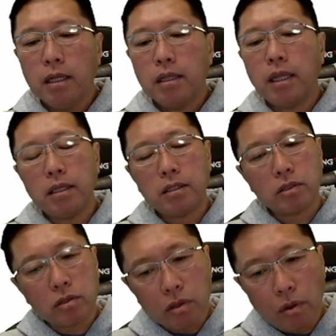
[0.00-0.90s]

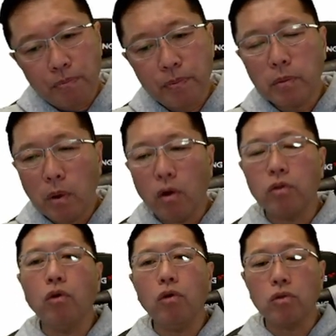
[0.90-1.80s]
デスクトップ
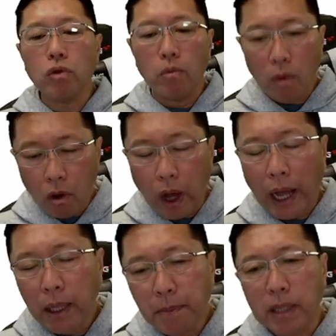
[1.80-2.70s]
もノートも
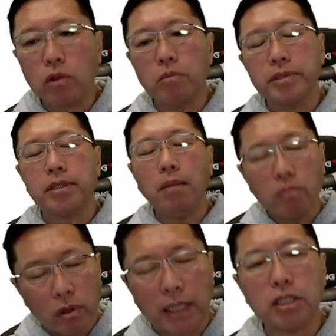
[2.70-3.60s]
iPad も全
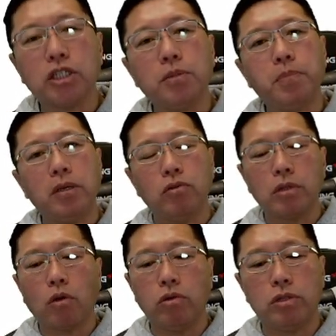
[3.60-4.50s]
部同じ CPU っ
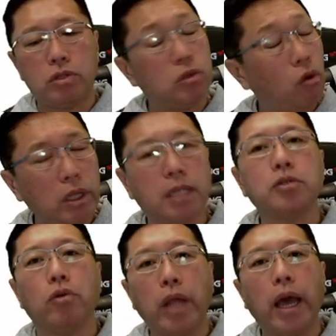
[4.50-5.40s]
てこれすごいで
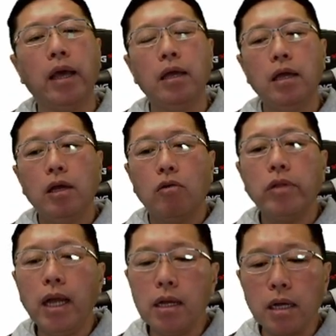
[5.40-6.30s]
すよね。
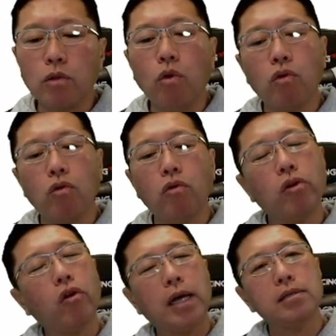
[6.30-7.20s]
これなんか統合
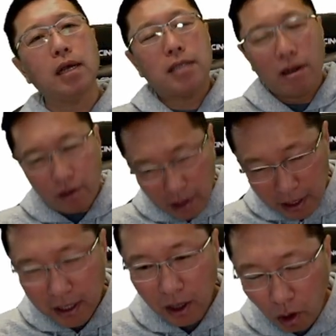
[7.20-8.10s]
を予感させるん
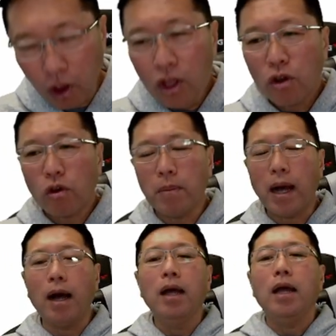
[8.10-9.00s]
ですけど、これ
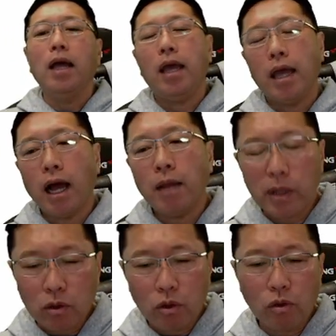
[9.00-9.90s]
まあ、えー、
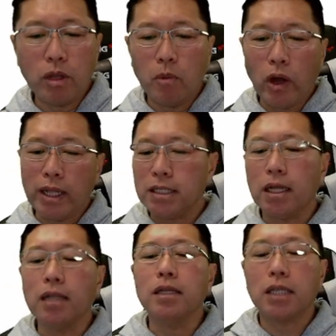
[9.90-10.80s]
iPad の方でもお話し
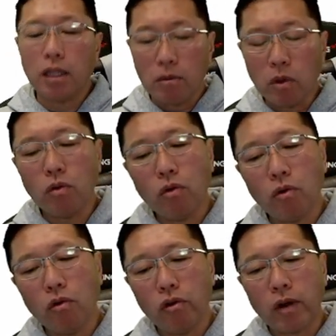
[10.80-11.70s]
たんですけれども、統
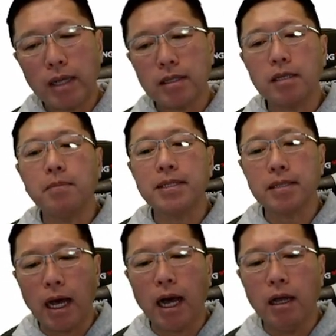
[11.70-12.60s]
合を予感させま
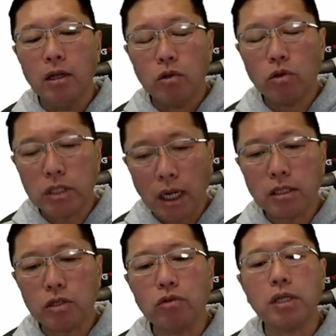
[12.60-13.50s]
すが、どちら
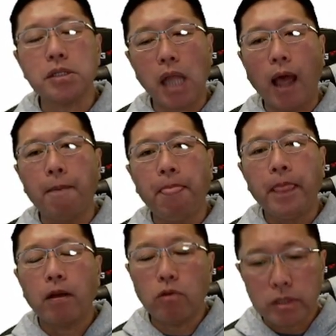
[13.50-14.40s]
にしろですね、
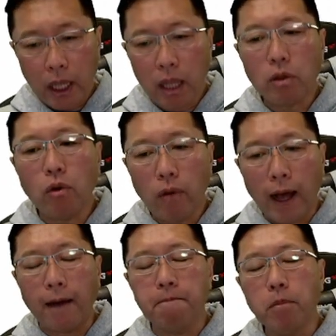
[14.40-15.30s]
これ性能
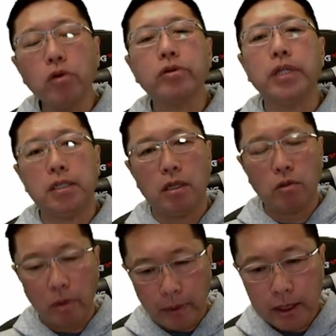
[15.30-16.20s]
は文句なしだ
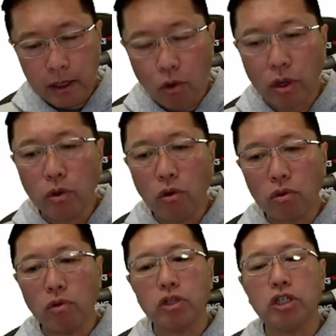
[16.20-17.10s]
と思います。で、これ
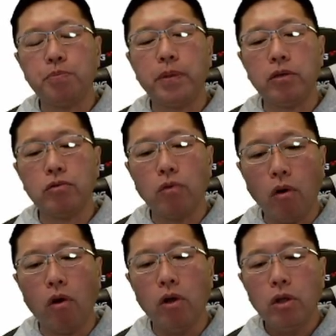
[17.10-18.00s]
ノートの CPU
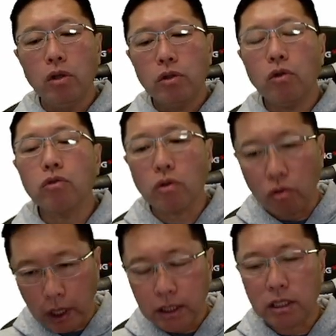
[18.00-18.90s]
をノート
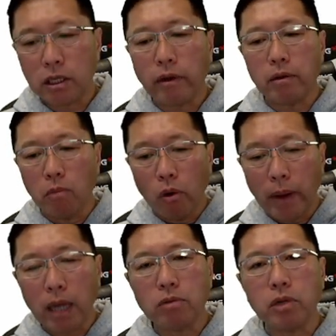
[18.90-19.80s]
と同じ、いわゆる
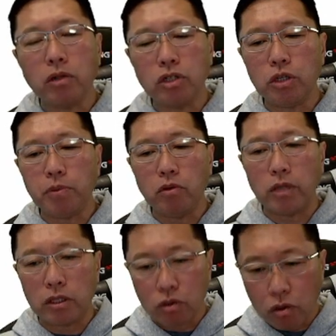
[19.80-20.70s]
モバイル向けの CPU を
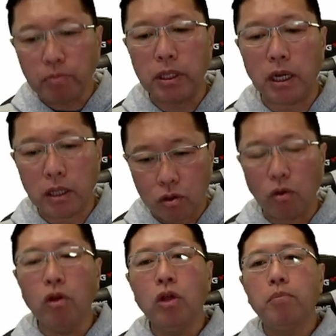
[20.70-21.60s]
デスクトップに入れてる
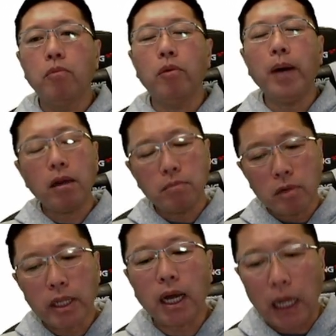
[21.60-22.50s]
と。モバイル
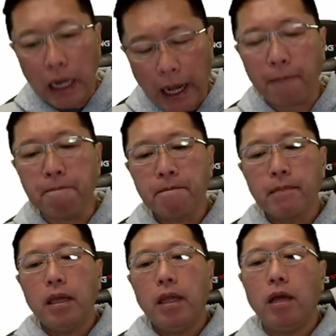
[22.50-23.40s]
向けだから、
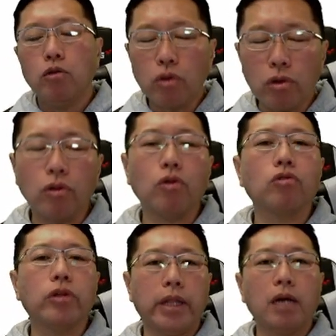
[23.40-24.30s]
遅いという
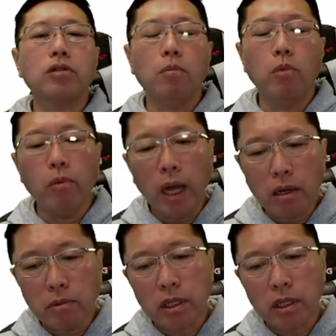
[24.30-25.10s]
ことでなくて、モバイル向け